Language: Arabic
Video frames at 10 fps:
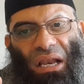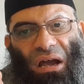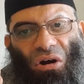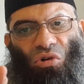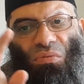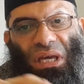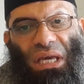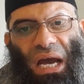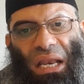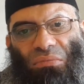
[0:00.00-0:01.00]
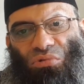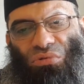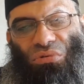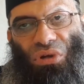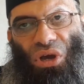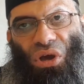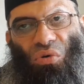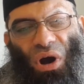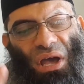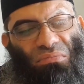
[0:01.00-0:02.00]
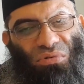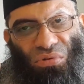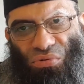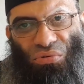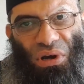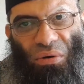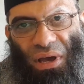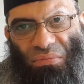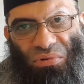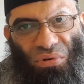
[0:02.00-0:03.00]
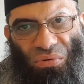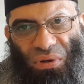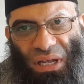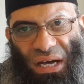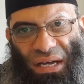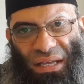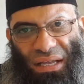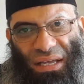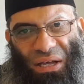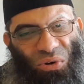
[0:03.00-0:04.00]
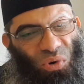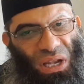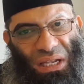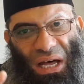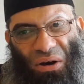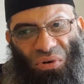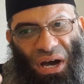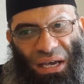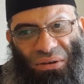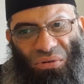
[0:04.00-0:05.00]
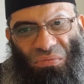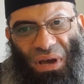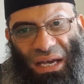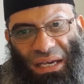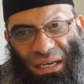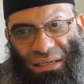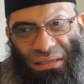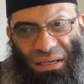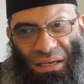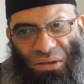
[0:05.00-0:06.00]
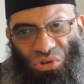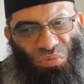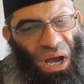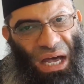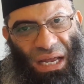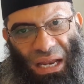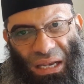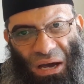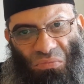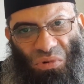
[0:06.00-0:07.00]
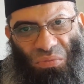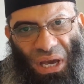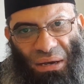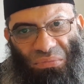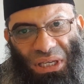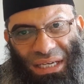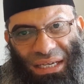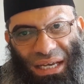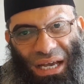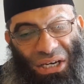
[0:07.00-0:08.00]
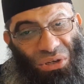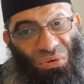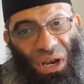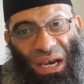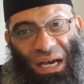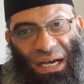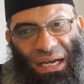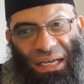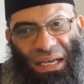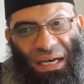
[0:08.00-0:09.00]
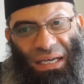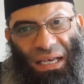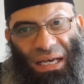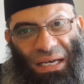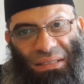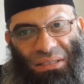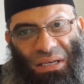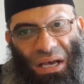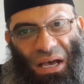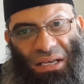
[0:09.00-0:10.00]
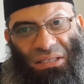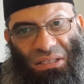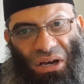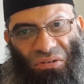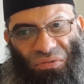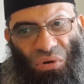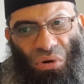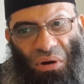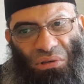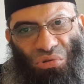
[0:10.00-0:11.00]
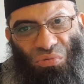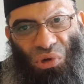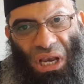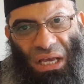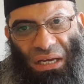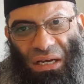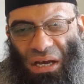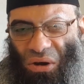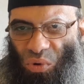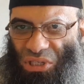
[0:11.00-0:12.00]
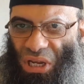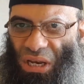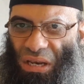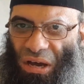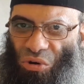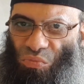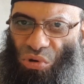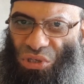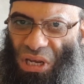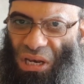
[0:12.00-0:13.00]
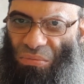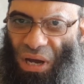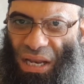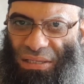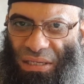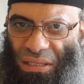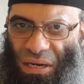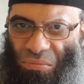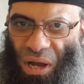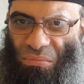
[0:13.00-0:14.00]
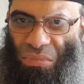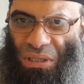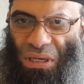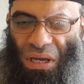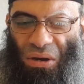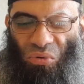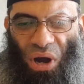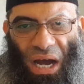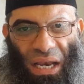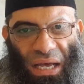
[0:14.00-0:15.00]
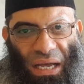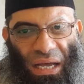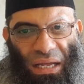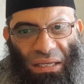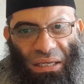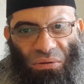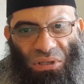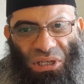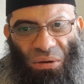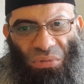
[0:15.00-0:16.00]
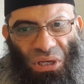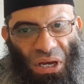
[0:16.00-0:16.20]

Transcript: لقوم يعلمون ويمكرون ويمكر الله والله خير الماكرين سبحانك اللهم وبحمدك أشهد أن لا إله إلا أنت أستغفرك وأتوب إليك وصل اللهم وسلم على سيدنا محمد وعلى آله وصحبه